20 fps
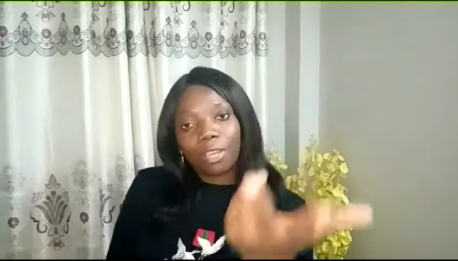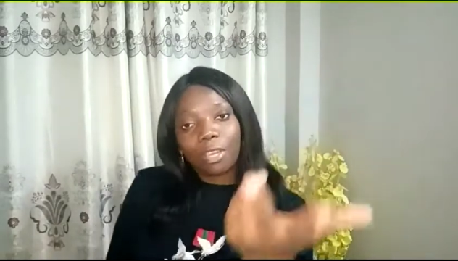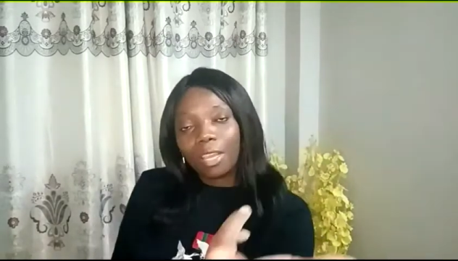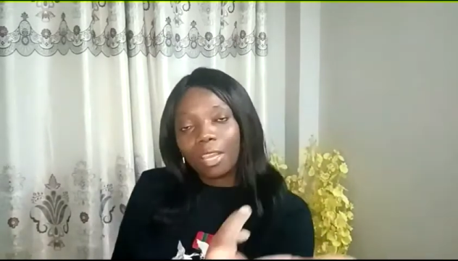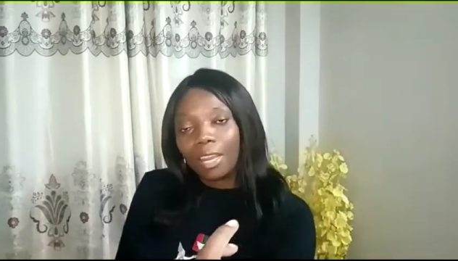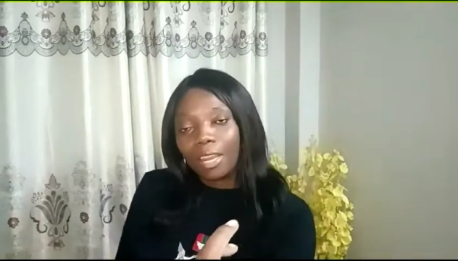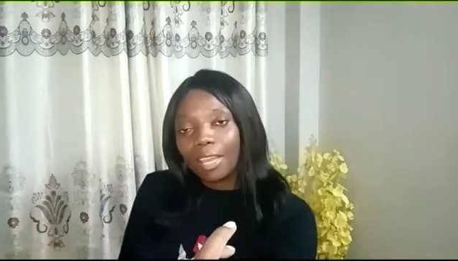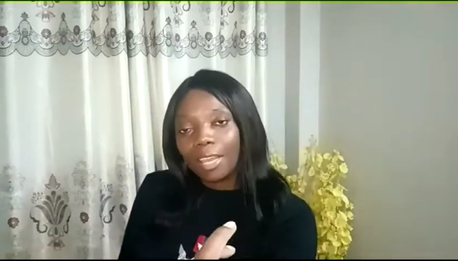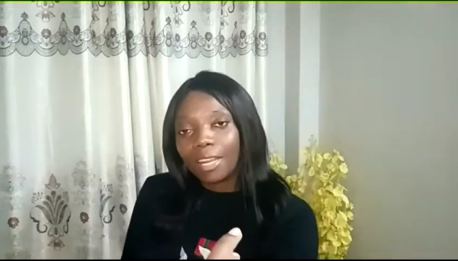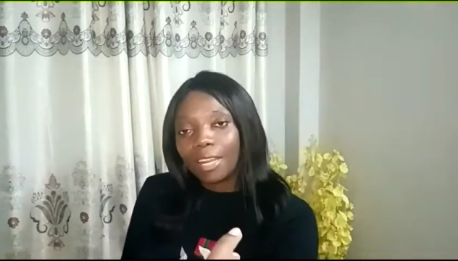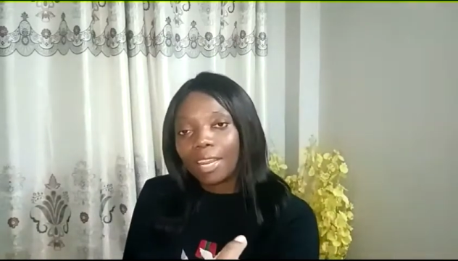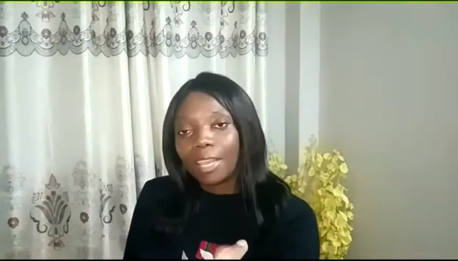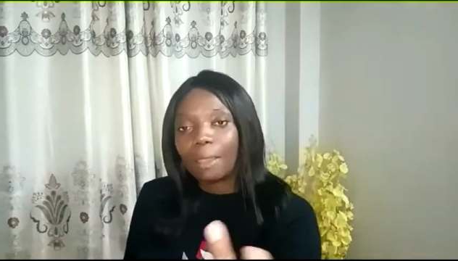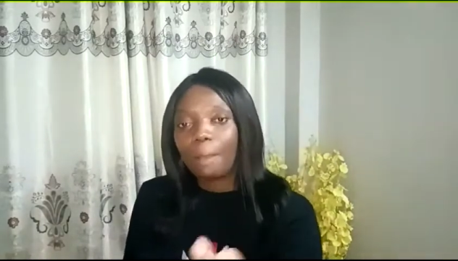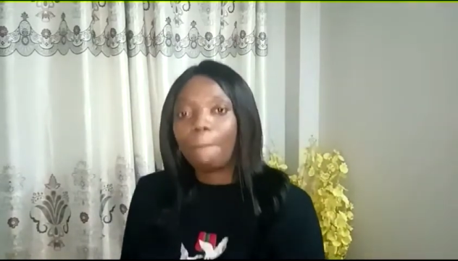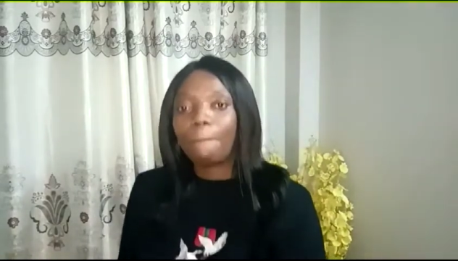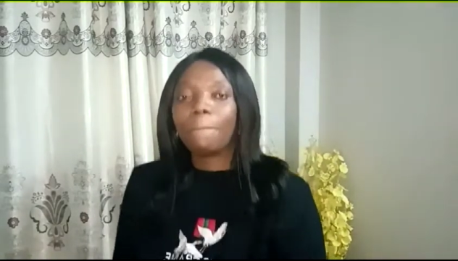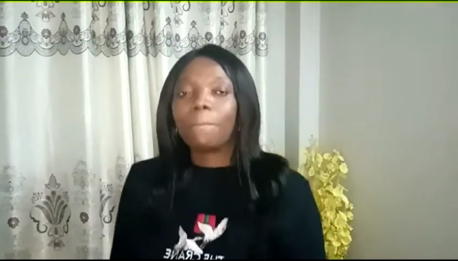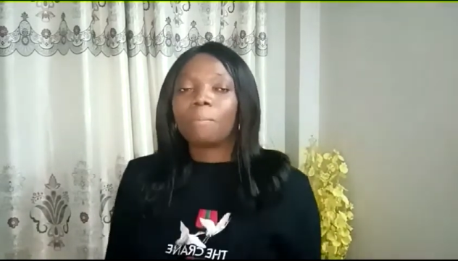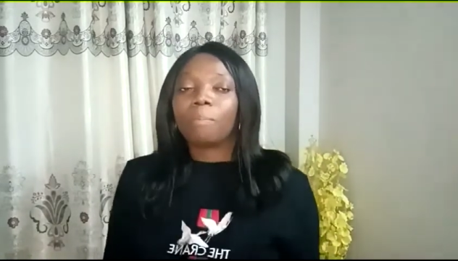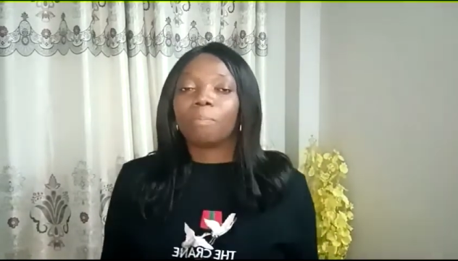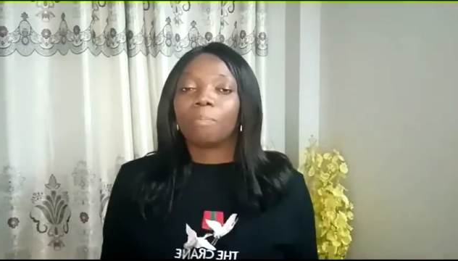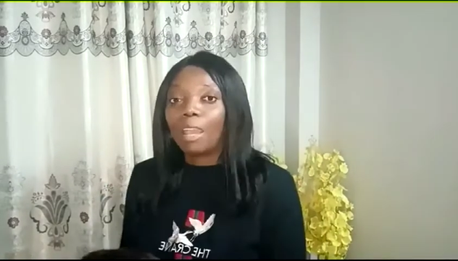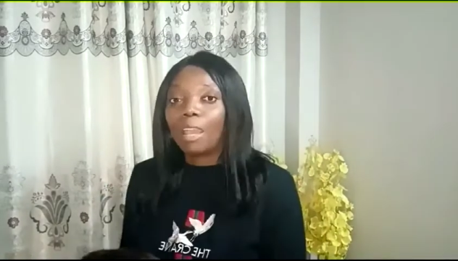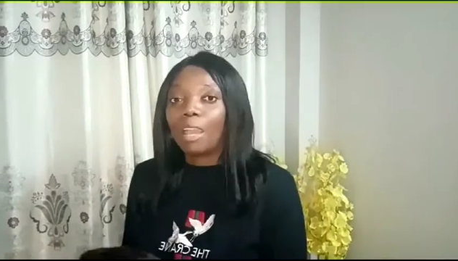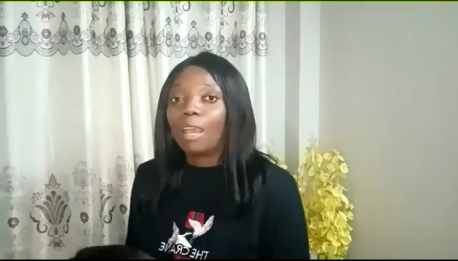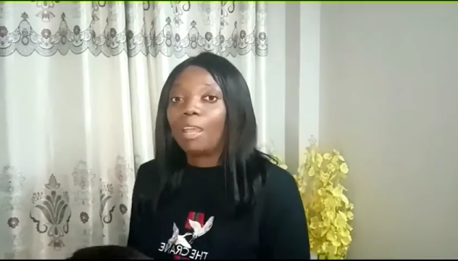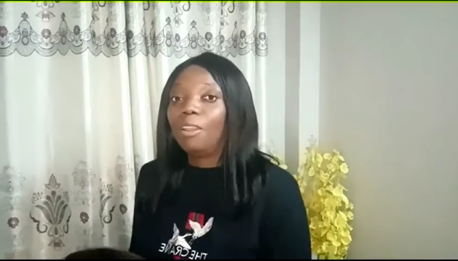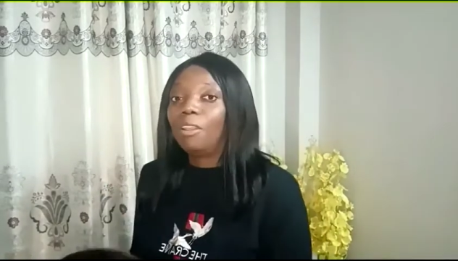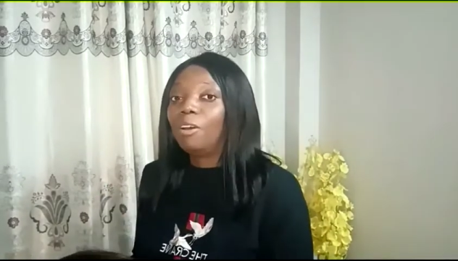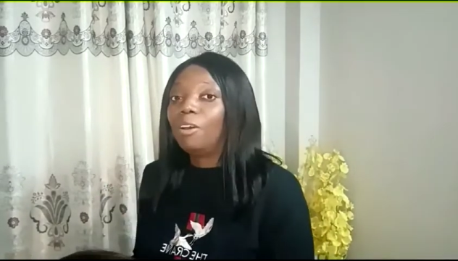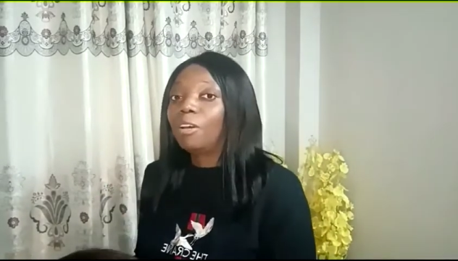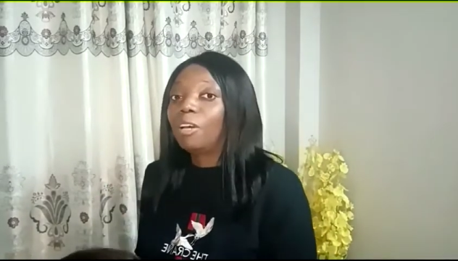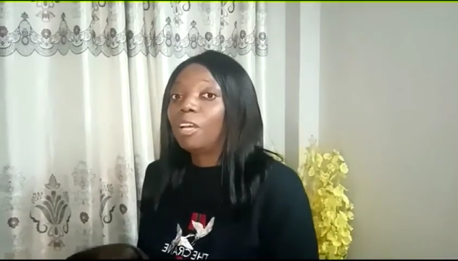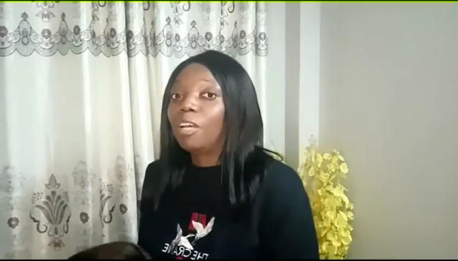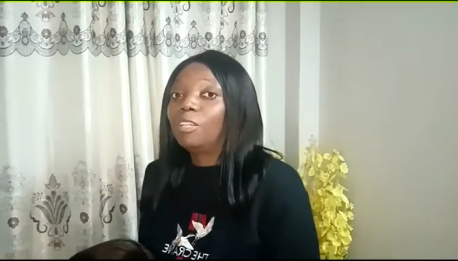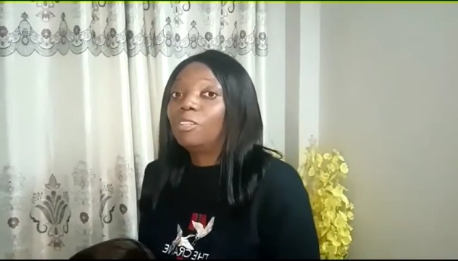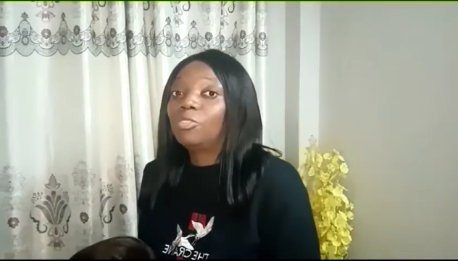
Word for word: et les clients. Alors, euh,